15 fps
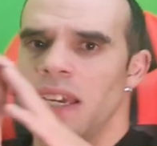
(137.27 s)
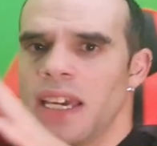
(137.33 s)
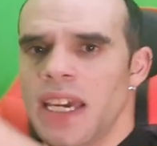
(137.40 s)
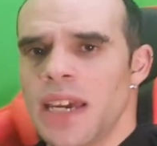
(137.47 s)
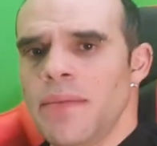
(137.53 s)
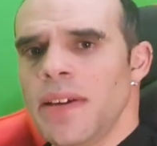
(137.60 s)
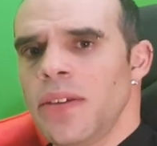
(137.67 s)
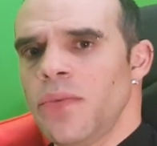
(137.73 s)

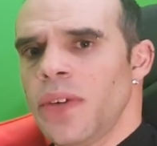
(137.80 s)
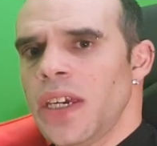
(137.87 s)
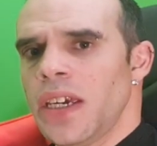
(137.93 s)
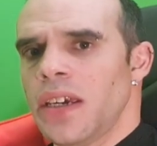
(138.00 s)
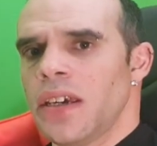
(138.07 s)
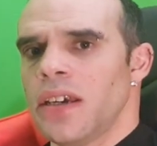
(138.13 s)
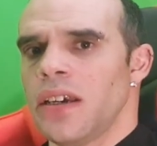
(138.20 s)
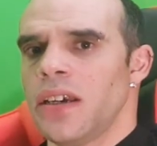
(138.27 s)
et
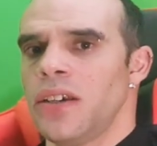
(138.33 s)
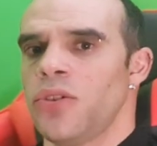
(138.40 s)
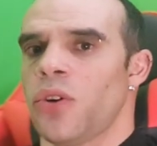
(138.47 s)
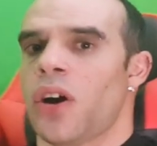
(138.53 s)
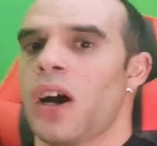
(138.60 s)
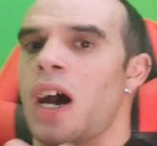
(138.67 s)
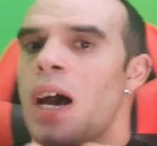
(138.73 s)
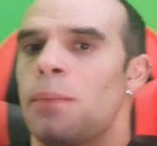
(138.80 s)
minuit, il y
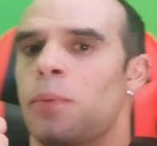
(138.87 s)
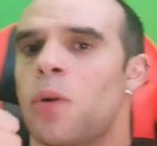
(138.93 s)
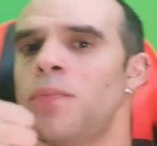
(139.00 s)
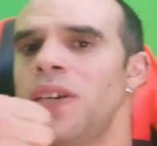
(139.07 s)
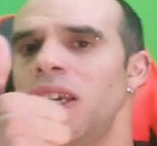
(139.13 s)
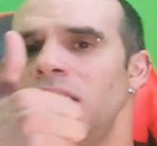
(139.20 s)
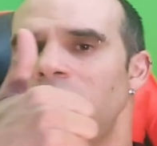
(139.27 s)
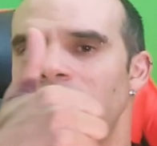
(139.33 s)
aura un
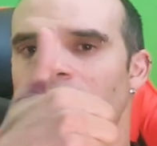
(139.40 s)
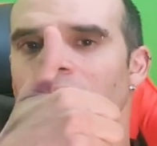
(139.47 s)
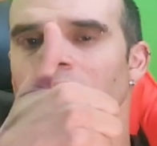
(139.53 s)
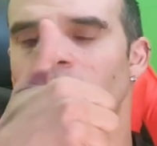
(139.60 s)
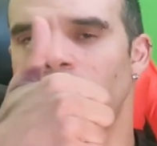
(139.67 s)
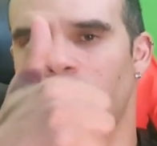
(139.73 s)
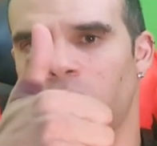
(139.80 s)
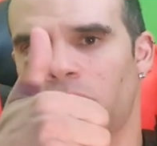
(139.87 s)
premier
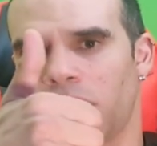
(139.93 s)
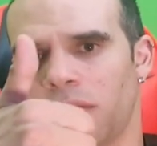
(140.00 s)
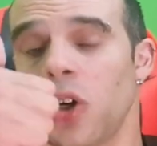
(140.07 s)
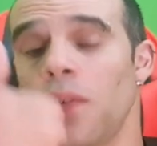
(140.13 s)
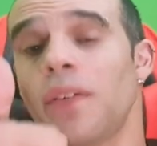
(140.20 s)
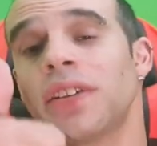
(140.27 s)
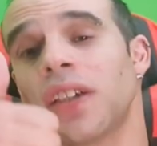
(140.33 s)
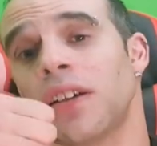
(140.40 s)
tirage au sort.
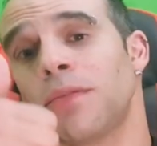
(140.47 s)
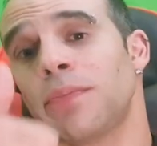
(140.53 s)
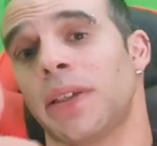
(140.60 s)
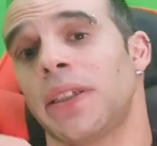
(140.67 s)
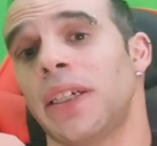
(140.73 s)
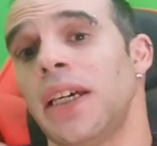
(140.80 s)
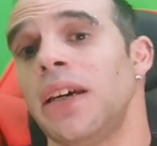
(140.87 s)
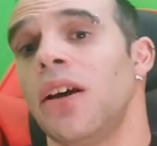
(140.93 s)
Comment ça va se
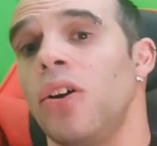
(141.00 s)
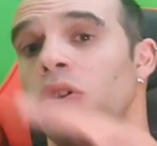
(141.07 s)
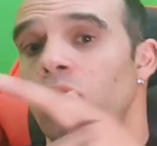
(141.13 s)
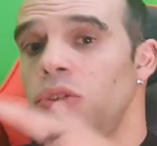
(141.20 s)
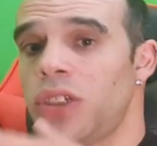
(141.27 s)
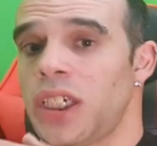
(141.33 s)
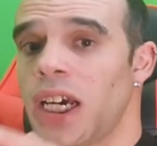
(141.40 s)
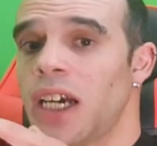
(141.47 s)
passer
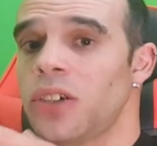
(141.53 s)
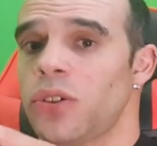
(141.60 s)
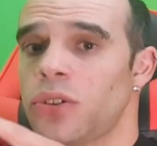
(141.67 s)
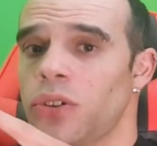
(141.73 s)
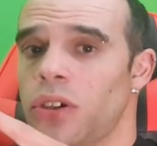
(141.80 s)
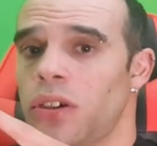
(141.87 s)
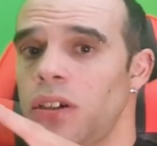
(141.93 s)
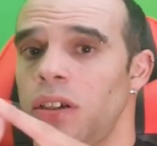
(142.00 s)
Le tirage au
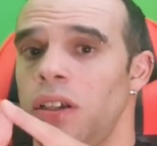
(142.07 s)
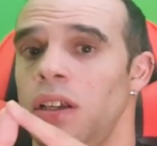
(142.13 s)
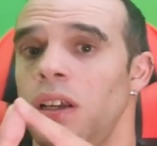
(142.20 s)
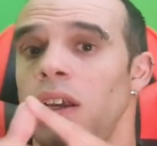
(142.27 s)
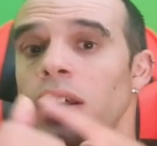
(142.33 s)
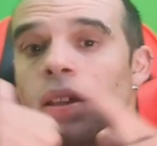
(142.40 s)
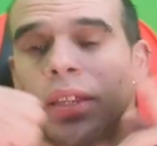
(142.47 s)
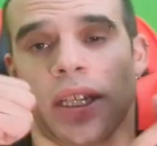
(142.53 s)
sort.
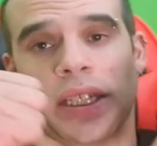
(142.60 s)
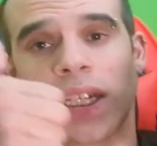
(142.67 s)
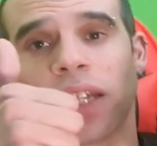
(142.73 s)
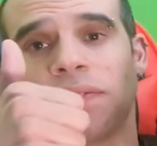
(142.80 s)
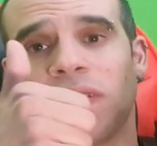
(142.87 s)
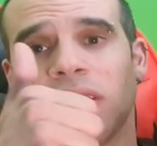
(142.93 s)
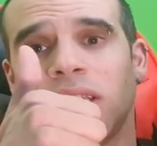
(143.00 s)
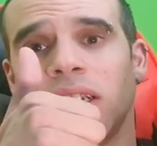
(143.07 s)
C'est très
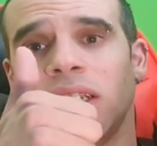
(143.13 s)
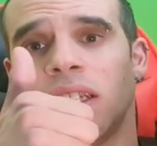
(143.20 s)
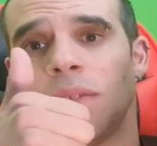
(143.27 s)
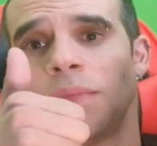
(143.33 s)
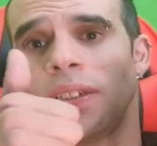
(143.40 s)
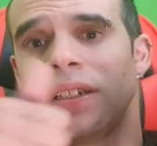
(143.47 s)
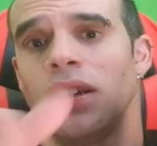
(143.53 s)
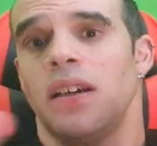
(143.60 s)
facile les
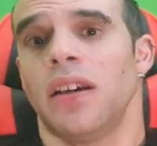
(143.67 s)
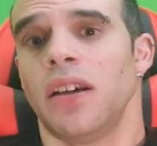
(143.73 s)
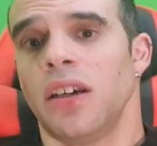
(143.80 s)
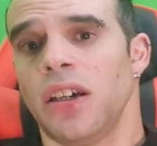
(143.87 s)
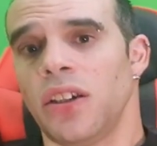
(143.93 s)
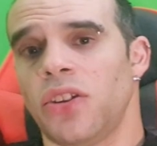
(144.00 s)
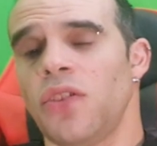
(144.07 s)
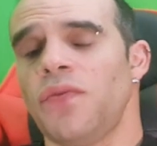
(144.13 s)
amis.
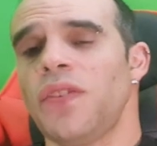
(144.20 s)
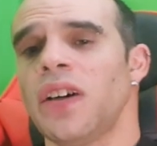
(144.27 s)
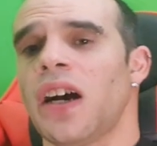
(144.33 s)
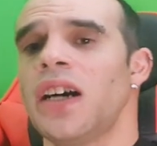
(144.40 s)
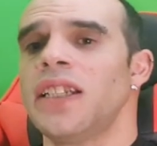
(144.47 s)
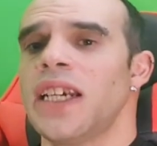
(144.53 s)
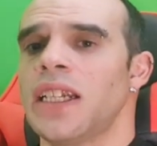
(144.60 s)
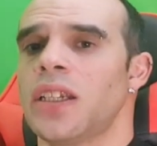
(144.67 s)
Il
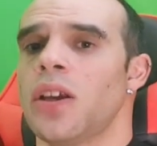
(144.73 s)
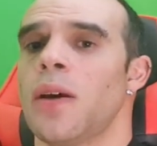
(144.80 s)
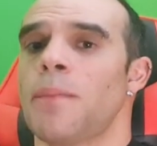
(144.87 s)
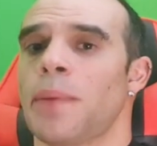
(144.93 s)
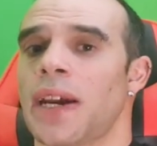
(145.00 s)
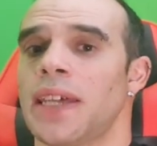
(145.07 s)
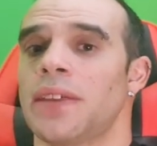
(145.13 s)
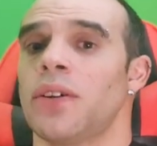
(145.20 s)
suffira d'être
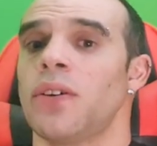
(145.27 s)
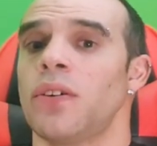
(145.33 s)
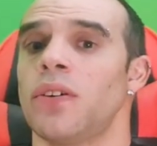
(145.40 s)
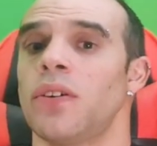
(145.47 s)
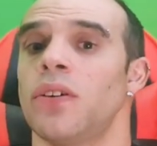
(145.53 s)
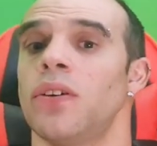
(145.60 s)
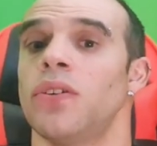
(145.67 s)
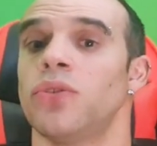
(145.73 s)
présent
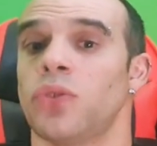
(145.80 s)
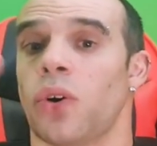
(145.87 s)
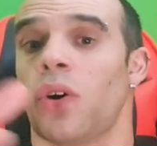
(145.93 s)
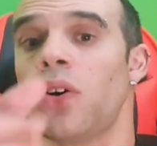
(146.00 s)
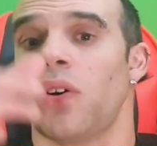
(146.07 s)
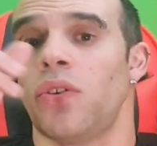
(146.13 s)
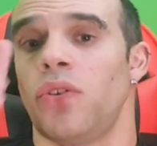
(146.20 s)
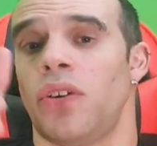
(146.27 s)

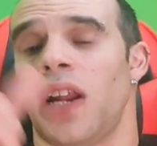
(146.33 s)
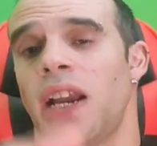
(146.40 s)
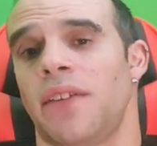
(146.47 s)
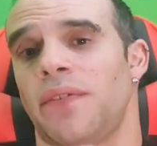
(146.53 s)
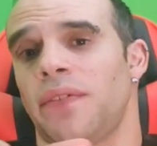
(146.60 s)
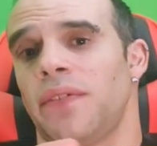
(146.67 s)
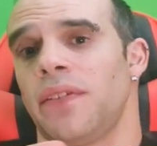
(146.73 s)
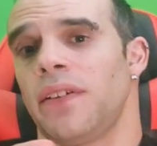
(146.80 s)
durant le
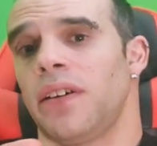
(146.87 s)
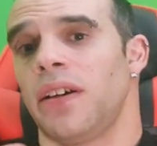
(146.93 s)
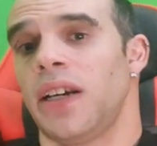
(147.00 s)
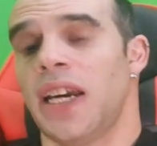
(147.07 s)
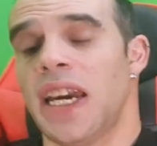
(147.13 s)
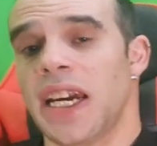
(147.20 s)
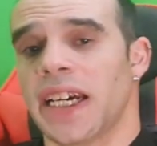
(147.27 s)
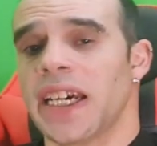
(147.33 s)
live.
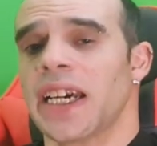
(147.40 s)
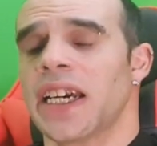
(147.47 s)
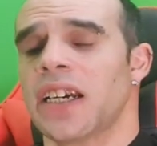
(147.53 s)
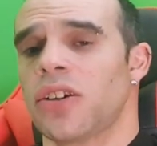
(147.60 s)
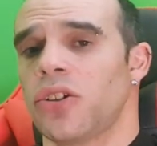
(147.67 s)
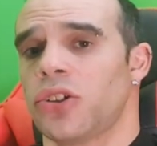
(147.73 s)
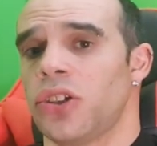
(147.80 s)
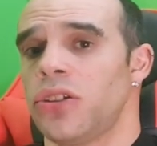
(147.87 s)
Écrire
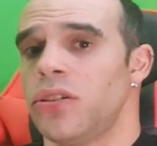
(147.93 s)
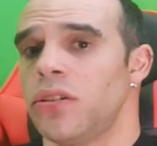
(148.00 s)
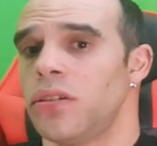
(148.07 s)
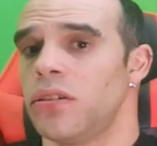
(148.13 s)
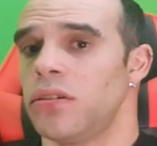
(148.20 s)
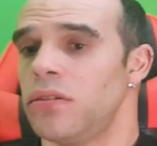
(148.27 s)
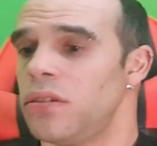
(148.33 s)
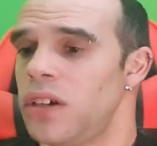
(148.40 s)
quelque chose
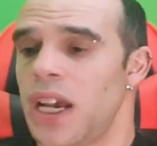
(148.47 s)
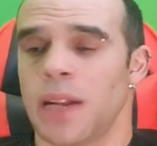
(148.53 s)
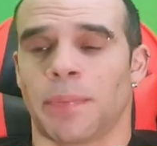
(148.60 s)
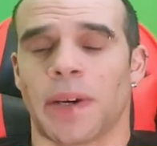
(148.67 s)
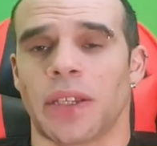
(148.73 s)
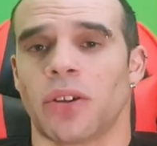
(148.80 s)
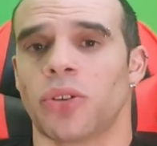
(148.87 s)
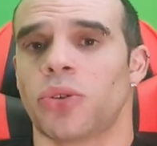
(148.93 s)
être
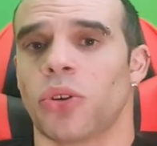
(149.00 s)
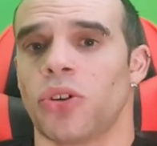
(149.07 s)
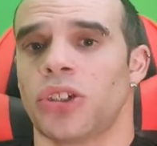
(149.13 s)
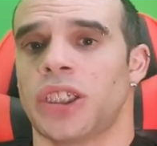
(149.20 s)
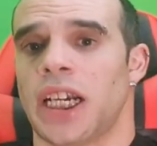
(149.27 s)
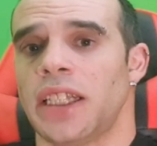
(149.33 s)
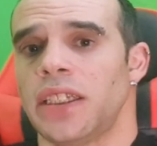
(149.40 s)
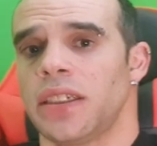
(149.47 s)
présente sur le
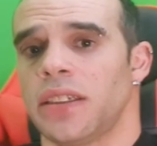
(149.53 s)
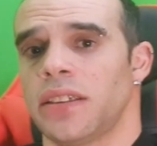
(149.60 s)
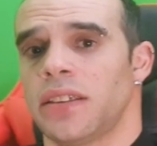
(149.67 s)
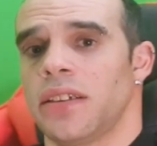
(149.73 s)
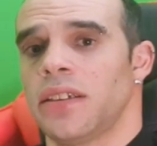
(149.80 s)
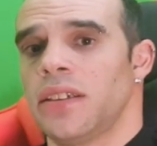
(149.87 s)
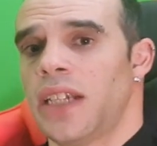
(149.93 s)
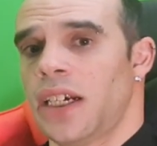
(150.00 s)
chat,
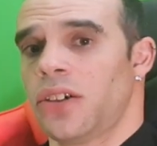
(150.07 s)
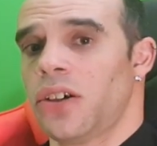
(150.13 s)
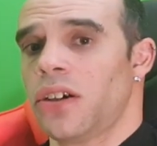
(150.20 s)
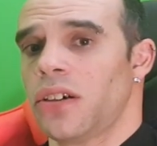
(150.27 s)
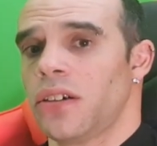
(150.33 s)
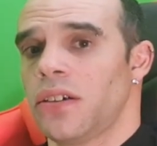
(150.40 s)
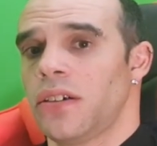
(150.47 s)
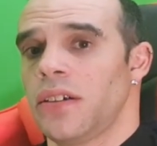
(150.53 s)

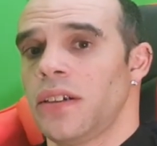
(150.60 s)
d'accord